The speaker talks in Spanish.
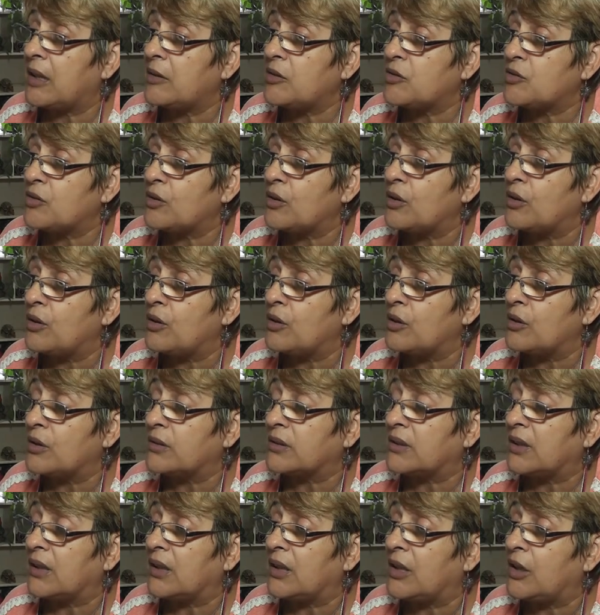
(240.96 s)
yo
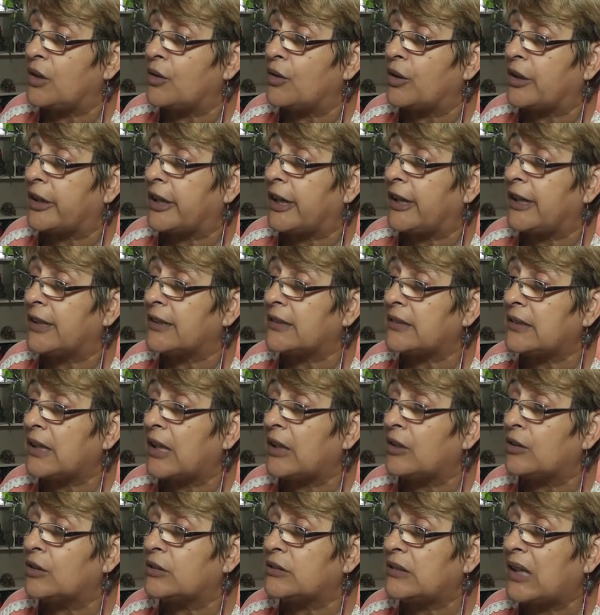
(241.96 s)
te digo que el
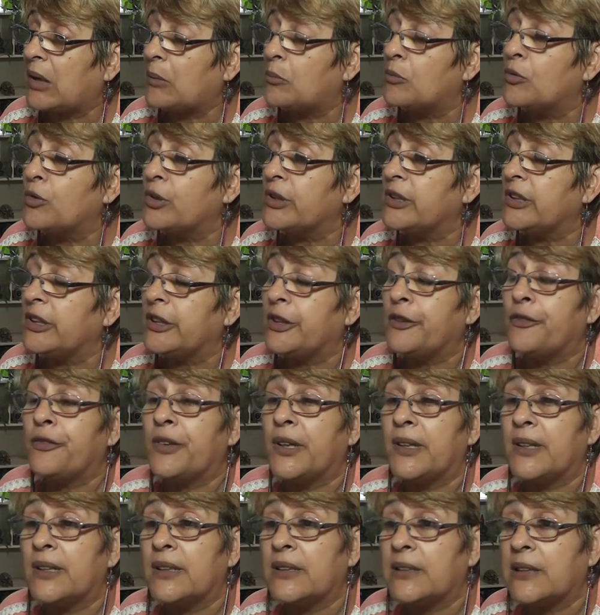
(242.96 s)
Estado está muy
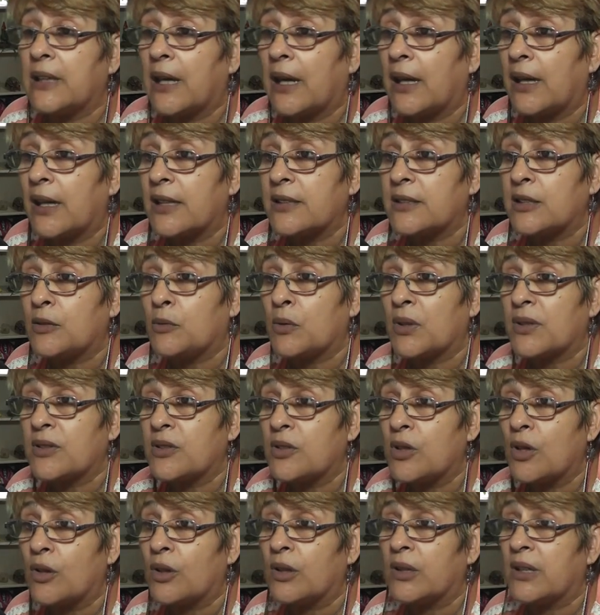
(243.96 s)
indiferente a las
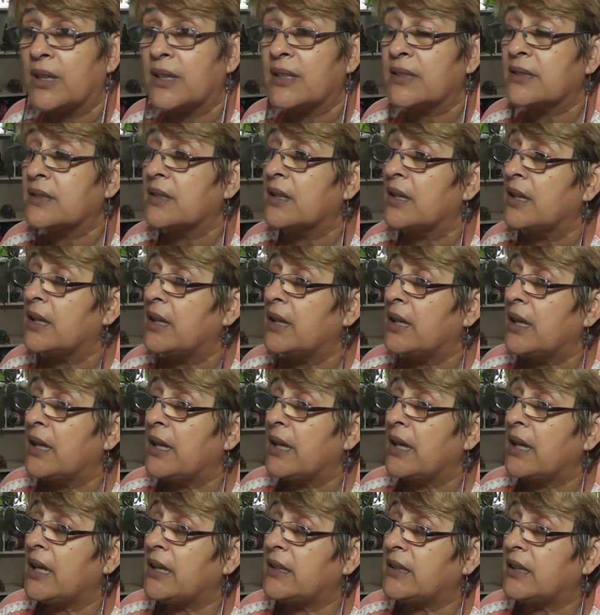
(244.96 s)
situaciones.
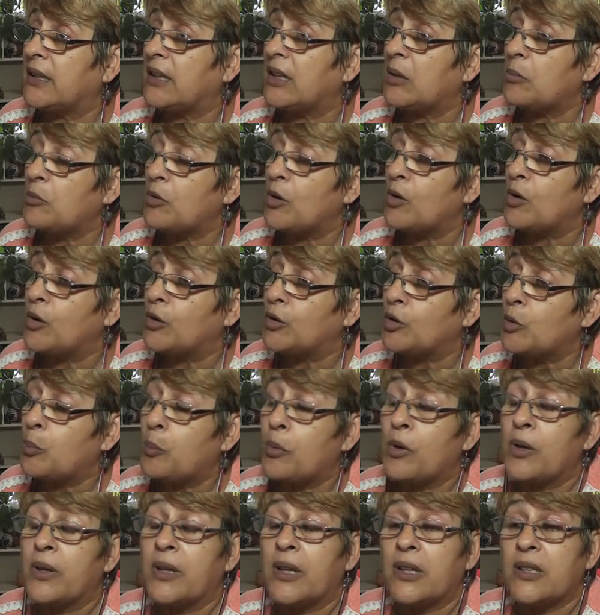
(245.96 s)
Eh, tenemos
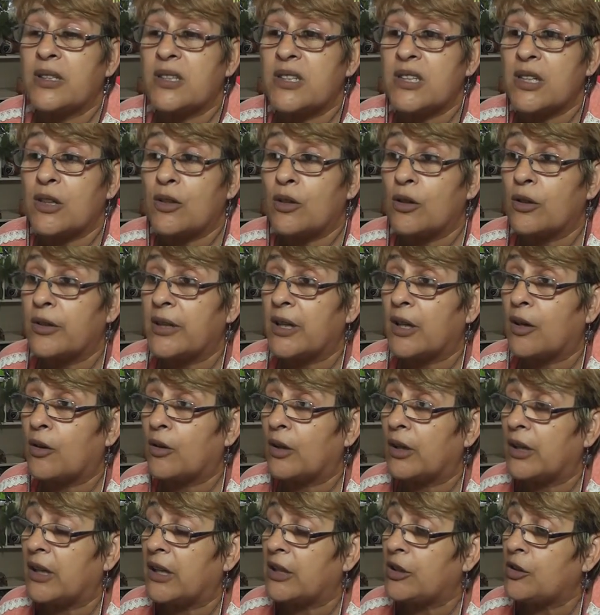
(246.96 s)
grupos de chicos de
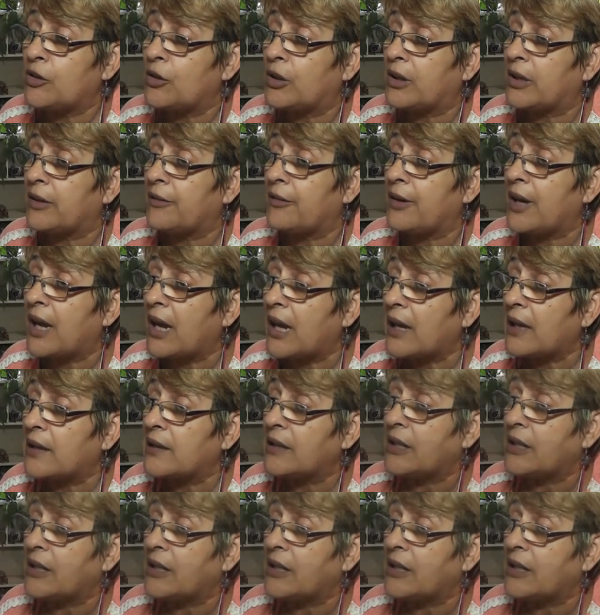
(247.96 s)
colegios que van,